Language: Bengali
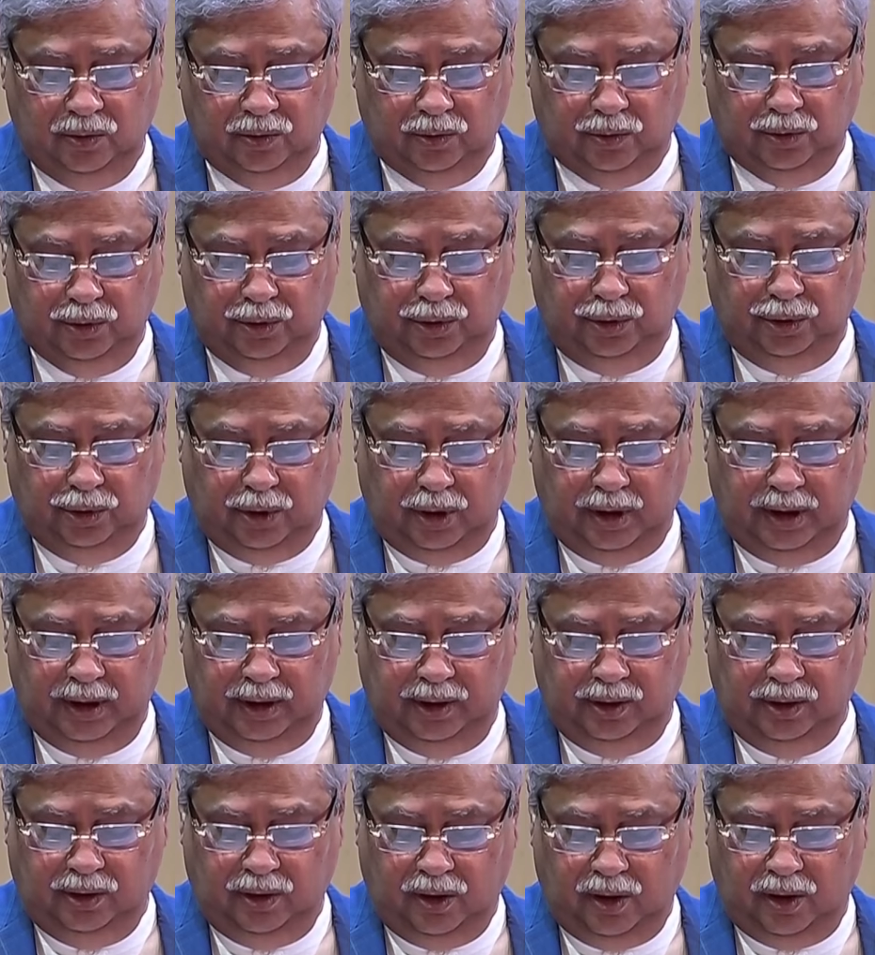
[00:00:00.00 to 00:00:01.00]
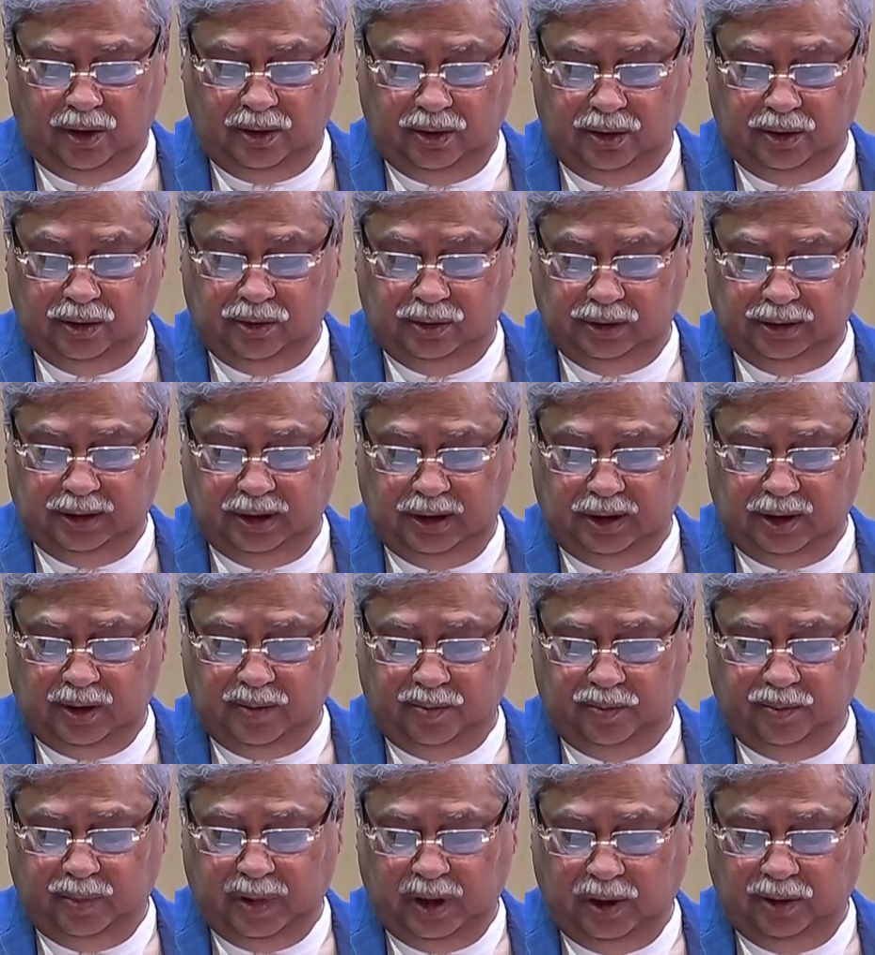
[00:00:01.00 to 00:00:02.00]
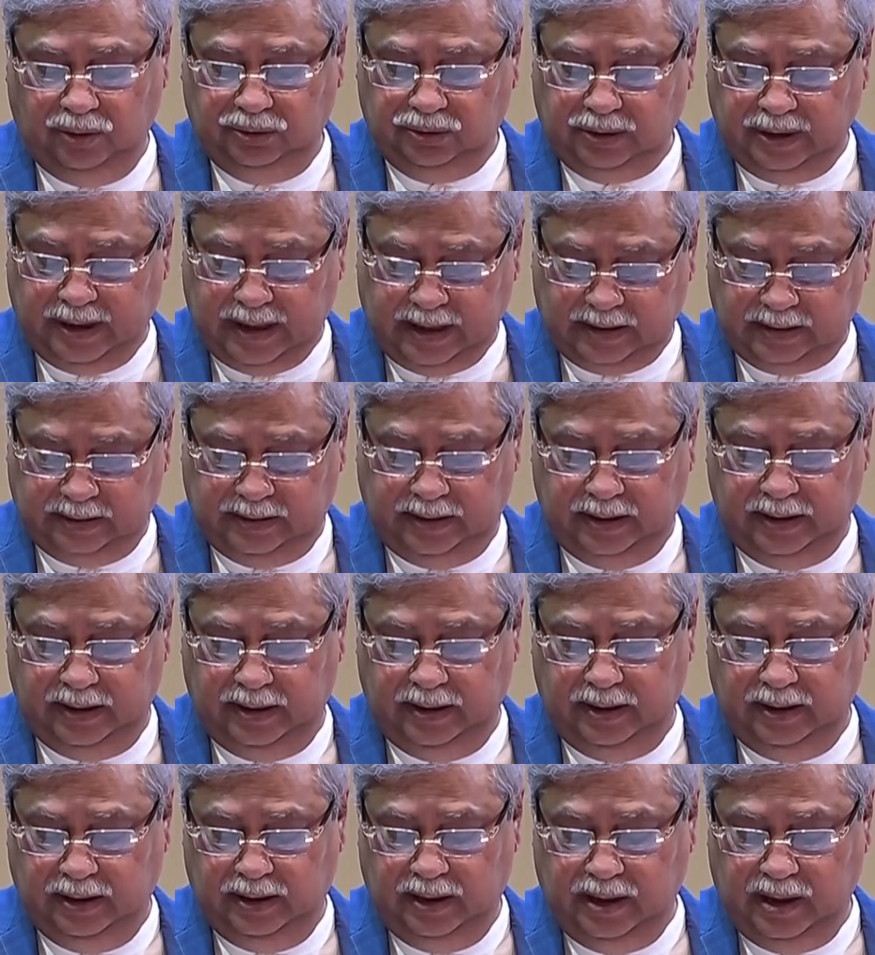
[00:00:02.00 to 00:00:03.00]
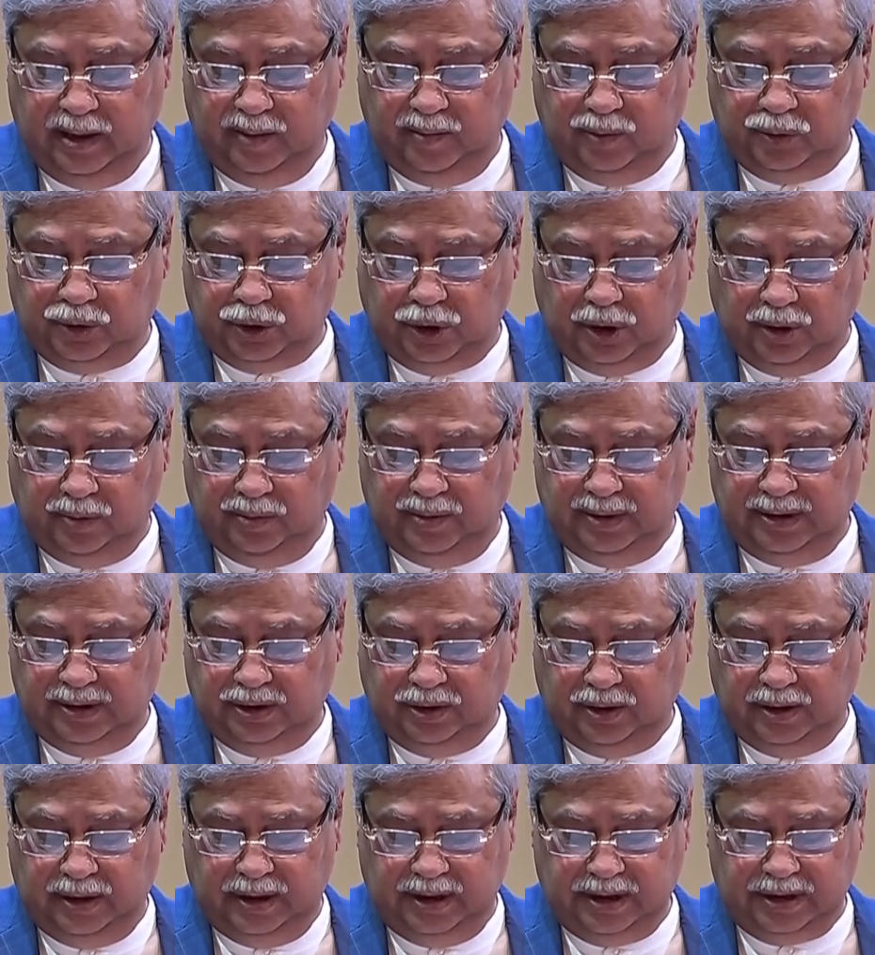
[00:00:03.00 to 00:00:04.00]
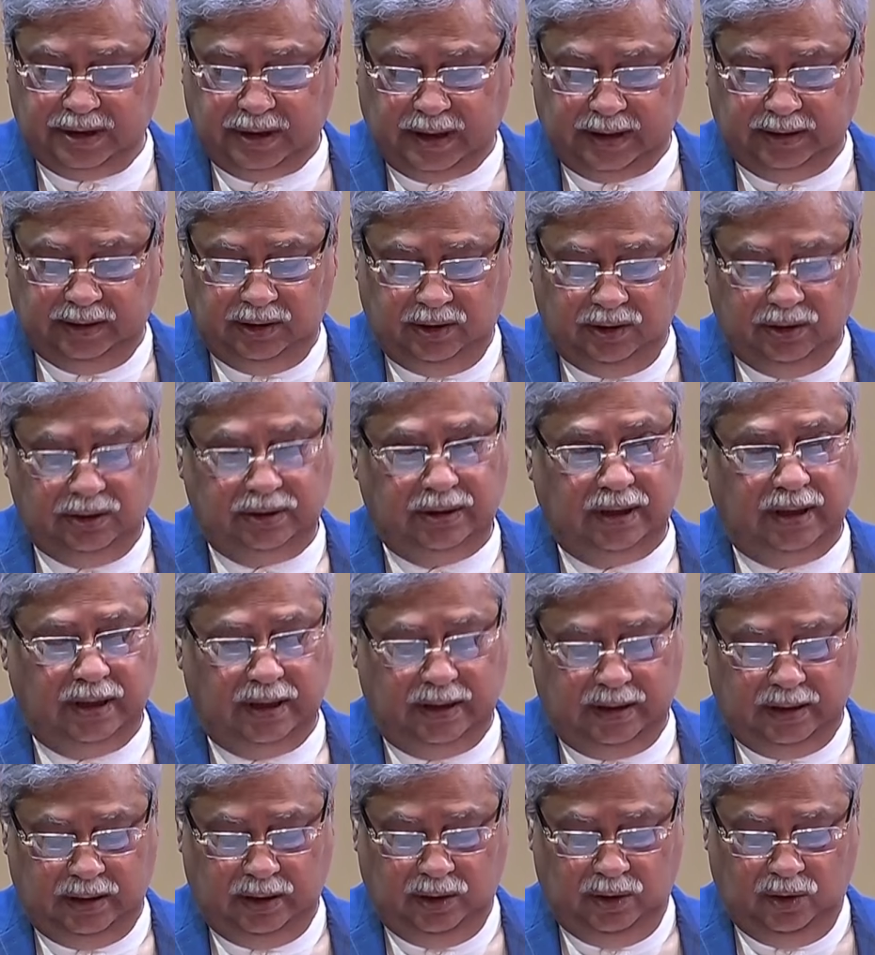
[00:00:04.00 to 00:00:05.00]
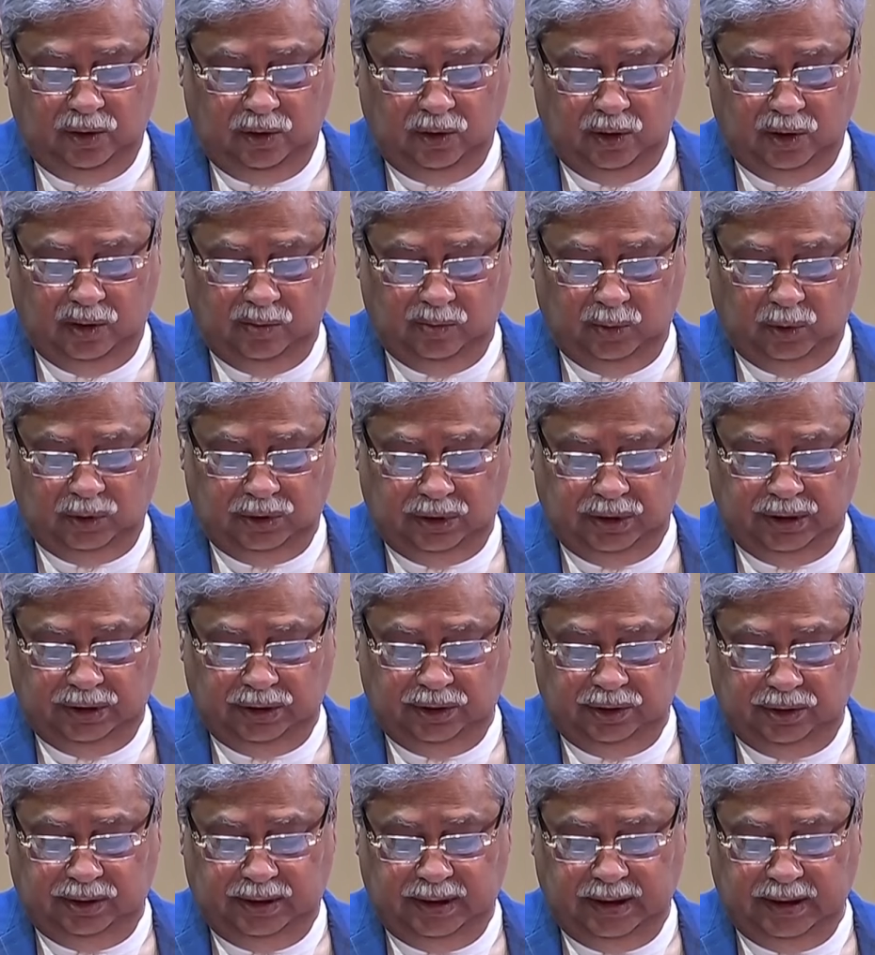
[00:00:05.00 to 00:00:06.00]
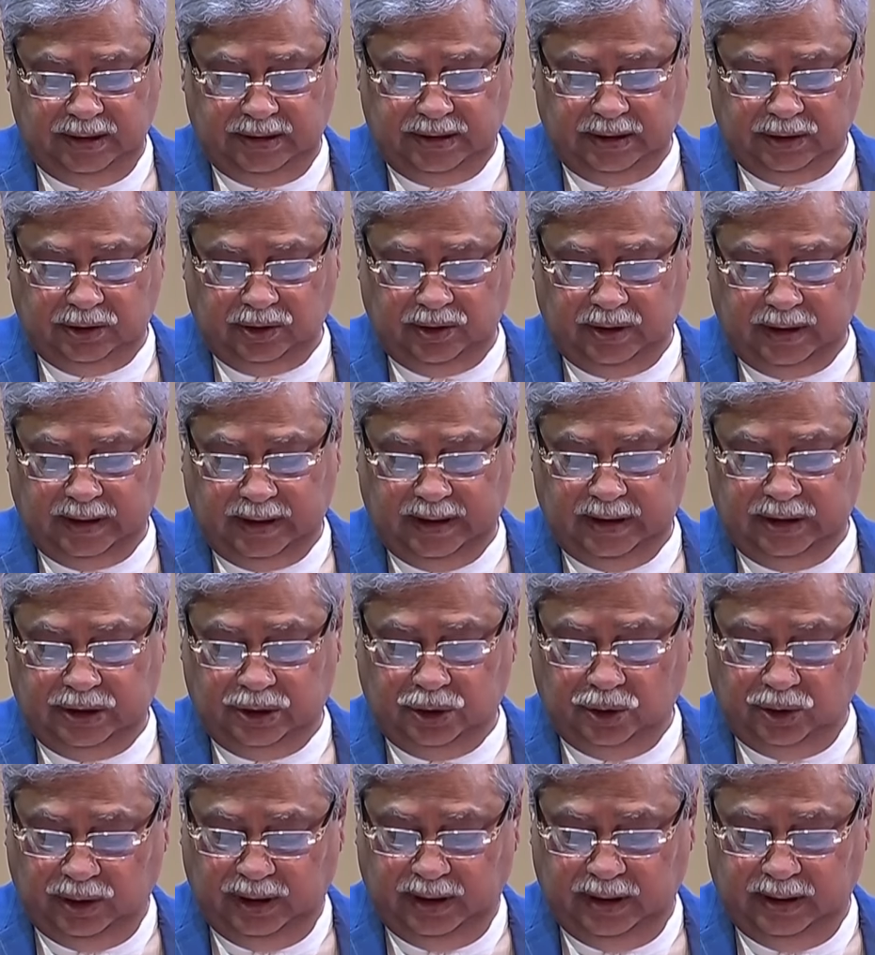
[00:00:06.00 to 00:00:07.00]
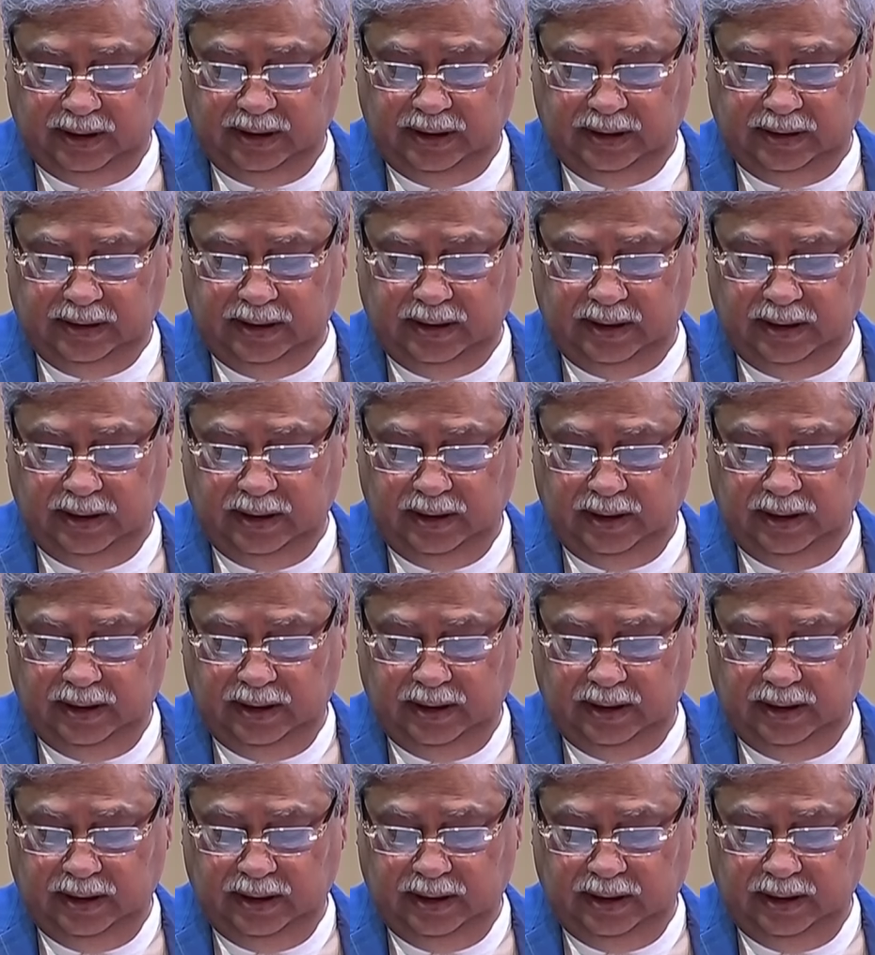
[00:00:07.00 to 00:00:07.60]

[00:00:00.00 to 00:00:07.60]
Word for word: উন্নয়ন অগ্রগতির অব্যাহত রাখতে এবং সর্বস্তরের স্বাধীনতা ও মুক্তিযুদ্ধের চেতনাকে ছড়িয়ে দিতে